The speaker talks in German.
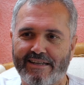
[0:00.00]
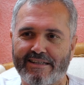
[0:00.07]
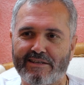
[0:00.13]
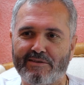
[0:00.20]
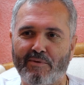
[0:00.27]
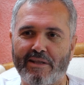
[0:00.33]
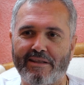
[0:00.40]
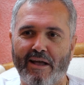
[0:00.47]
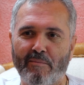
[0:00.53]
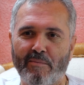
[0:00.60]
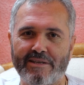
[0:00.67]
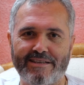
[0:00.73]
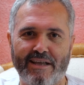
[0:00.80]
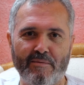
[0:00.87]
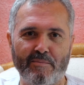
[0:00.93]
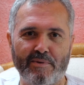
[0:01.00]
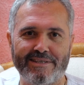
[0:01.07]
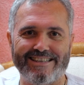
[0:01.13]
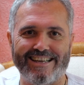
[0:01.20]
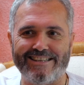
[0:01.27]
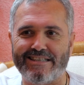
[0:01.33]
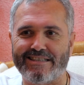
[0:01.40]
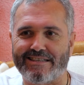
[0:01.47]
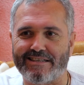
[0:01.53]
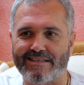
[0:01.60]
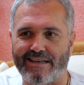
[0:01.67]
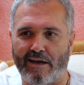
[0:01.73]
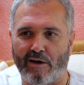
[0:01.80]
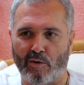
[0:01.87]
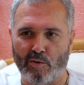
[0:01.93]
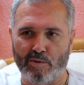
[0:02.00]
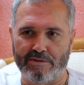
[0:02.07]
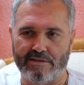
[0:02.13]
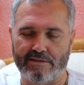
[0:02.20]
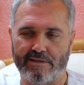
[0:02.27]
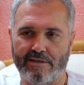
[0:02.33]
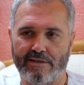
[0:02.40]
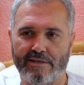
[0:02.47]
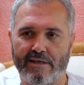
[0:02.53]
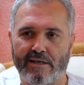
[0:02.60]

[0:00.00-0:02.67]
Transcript: Das war damals ein besetztes Haus,